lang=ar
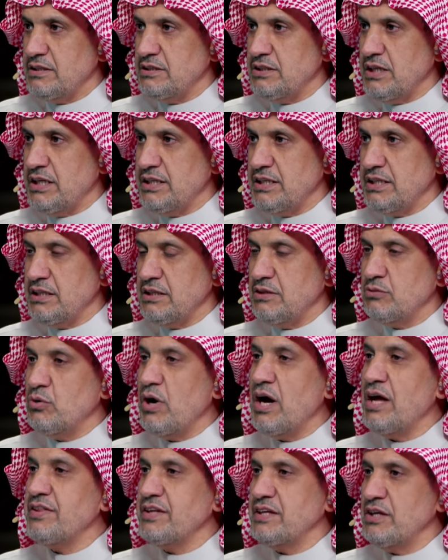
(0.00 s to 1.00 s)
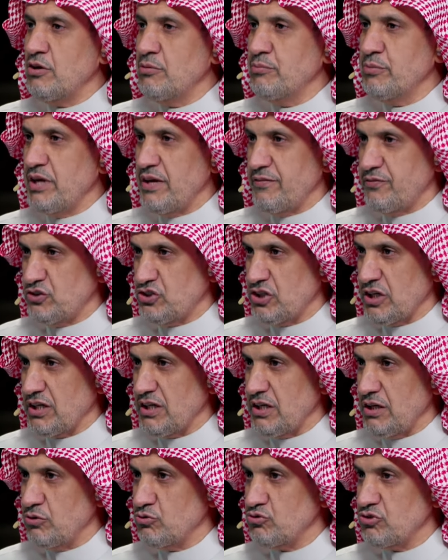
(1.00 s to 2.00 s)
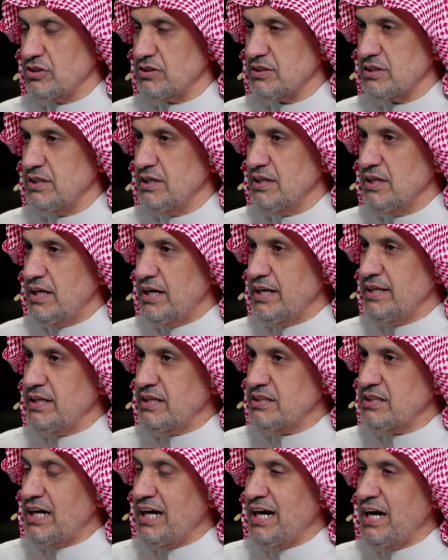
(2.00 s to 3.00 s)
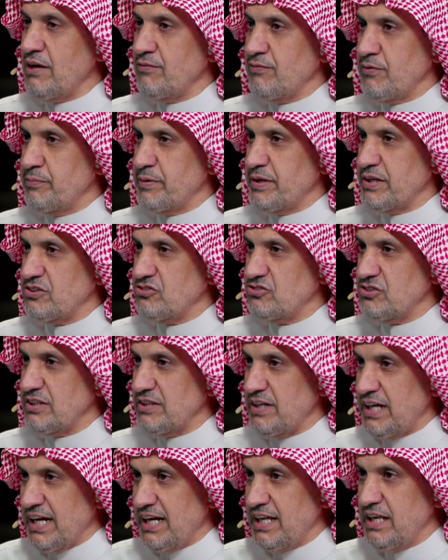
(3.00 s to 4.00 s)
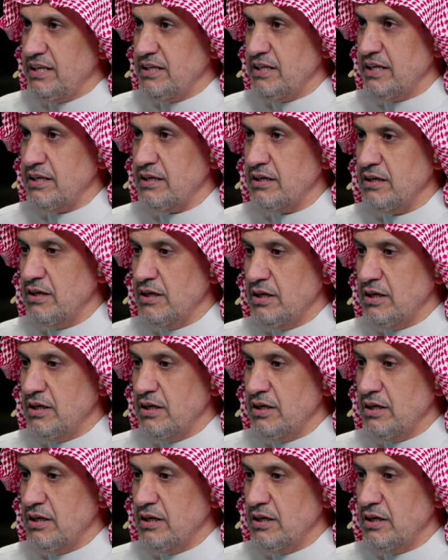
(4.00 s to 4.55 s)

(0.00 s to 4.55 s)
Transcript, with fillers: يعني وهذا يهمنا في الشرق الأوسط أن تحالف بريكس حاليا